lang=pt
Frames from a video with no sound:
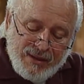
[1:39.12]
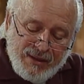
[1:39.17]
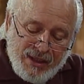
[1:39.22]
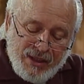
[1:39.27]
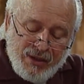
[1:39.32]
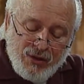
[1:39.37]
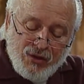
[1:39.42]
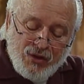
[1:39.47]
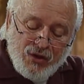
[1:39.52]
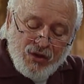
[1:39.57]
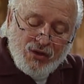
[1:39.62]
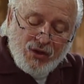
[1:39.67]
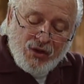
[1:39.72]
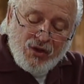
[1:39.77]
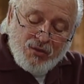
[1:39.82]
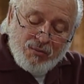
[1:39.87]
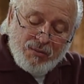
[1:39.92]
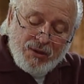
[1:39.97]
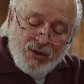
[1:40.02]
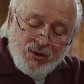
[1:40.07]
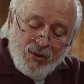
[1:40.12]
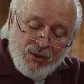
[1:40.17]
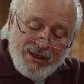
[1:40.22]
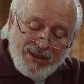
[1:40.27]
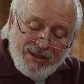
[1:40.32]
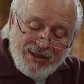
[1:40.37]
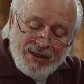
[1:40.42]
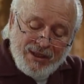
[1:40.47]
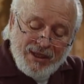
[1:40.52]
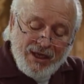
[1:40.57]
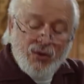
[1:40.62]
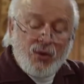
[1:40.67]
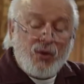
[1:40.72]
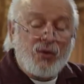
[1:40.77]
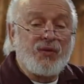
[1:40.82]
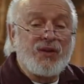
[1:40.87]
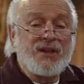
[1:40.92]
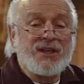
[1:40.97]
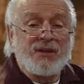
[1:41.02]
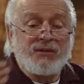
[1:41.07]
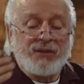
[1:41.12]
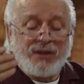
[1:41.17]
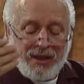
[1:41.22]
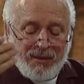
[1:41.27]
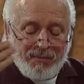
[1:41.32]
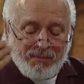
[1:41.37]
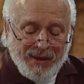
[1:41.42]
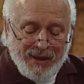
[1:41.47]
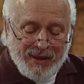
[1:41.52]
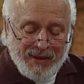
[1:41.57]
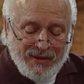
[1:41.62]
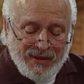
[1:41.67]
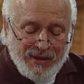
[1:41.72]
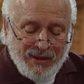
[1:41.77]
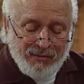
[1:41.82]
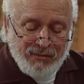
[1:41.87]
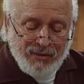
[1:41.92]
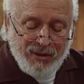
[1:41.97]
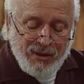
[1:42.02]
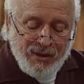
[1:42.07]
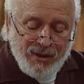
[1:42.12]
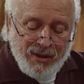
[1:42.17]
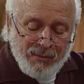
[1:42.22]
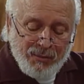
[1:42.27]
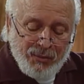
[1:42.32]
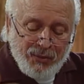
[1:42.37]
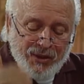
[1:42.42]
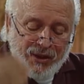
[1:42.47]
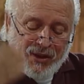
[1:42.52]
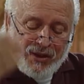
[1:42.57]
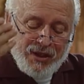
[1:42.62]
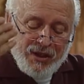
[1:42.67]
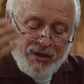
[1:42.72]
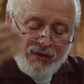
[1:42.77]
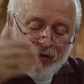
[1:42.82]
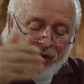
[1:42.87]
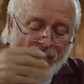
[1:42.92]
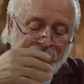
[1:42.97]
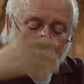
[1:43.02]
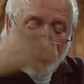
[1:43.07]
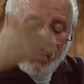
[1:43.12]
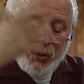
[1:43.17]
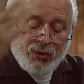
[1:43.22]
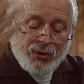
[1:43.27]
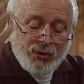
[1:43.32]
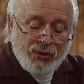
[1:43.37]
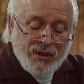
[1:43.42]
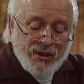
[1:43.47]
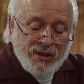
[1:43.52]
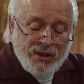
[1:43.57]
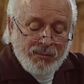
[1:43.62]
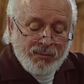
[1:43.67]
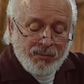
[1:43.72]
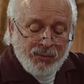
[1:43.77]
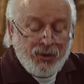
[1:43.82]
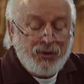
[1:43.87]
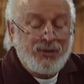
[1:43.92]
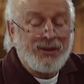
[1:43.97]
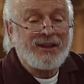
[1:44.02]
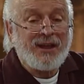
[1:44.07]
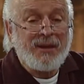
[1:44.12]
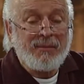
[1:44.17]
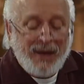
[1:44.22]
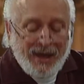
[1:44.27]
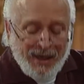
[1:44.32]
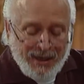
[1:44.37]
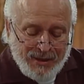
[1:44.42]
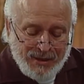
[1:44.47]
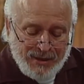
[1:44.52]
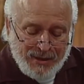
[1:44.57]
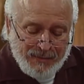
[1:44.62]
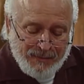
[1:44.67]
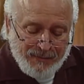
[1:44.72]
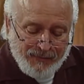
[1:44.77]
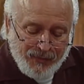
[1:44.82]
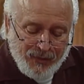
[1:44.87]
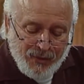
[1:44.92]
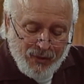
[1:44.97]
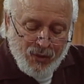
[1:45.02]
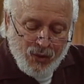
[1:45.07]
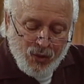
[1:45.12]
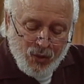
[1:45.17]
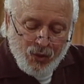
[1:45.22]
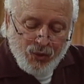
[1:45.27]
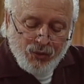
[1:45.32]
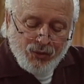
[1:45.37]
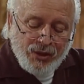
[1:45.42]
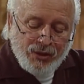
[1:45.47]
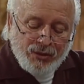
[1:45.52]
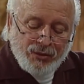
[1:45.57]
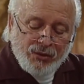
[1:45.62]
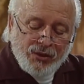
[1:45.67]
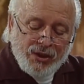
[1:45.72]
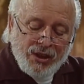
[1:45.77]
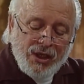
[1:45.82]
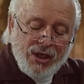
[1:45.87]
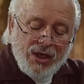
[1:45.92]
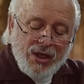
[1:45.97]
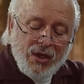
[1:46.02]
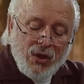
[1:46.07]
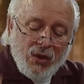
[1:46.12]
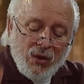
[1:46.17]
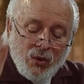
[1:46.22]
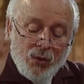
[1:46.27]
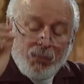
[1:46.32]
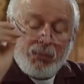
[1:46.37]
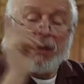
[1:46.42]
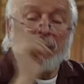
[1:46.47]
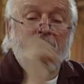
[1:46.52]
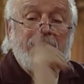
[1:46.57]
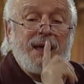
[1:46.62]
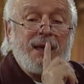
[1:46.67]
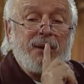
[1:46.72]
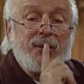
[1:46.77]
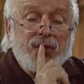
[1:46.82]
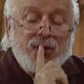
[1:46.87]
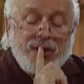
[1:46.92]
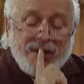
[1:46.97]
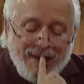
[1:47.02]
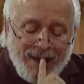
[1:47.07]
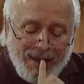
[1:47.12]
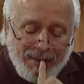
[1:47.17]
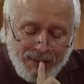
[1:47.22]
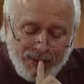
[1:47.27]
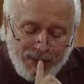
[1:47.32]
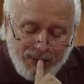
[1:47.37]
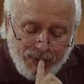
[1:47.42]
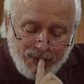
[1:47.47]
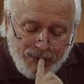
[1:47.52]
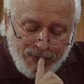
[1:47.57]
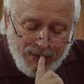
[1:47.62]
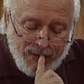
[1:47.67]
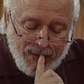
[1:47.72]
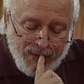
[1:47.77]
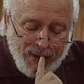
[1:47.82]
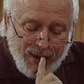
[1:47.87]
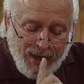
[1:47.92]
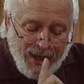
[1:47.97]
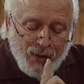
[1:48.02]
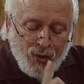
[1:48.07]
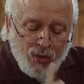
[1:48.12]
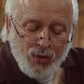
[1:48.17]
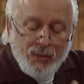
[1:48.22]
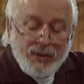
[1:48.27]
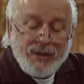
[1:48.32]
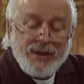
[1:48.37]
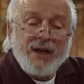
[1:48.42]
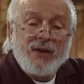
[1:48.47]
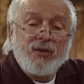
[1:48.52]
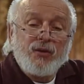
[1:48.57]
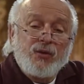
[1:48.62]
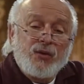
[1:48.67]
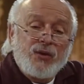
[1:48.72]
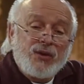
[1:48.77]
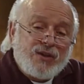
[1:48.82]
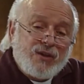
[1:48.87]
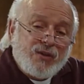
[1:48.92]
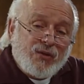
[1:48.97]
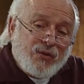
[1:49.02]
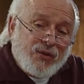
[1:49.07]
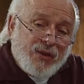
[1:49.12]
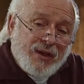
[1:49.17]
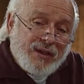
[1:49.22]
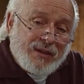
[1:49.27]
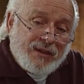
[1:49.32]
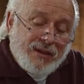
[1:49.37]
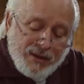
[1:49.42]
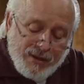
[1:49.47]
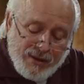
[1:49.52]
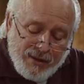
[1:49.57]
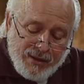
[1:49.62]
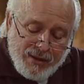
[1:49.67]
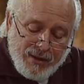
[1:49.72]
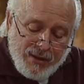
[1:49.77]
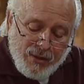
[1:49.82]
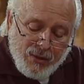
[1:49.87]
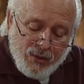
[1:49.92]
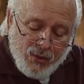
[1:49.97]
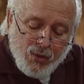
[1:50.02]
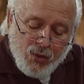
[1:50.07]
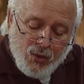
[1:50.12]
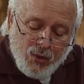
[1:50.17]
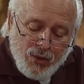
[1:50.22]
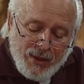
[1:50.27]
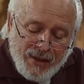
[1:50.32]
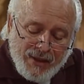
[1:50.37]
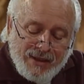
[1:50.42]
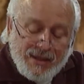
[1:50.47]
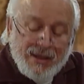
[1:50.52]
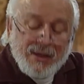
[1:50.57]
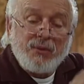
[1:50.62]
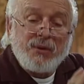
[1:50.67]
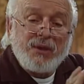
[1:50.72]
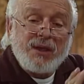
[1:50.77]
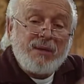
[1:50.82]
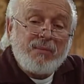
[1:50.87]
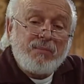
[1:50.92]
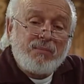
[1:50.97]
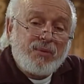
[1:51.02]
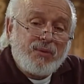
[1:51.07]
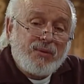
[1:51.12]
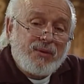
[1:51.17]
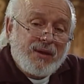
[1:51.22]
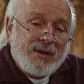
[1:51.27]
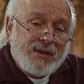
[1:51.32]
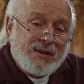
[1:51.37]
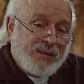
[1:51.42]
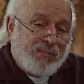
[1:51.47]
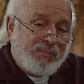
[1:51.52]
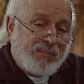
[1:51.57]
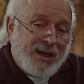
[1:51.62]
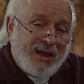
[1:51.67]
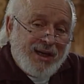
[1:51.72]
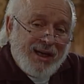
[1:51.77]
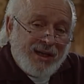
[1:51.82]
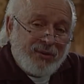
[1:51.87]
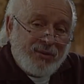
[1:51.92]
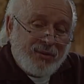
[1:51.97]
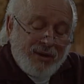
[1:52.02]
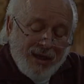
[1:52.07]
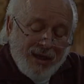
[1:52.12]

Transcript: E Nossa Senhora explicou ainda que a confissão de reparação podia ser feita oito dias depois ou até mais, contanto que, no primeiro sábado, a comunhão fosse feita com o coração limpo de pecado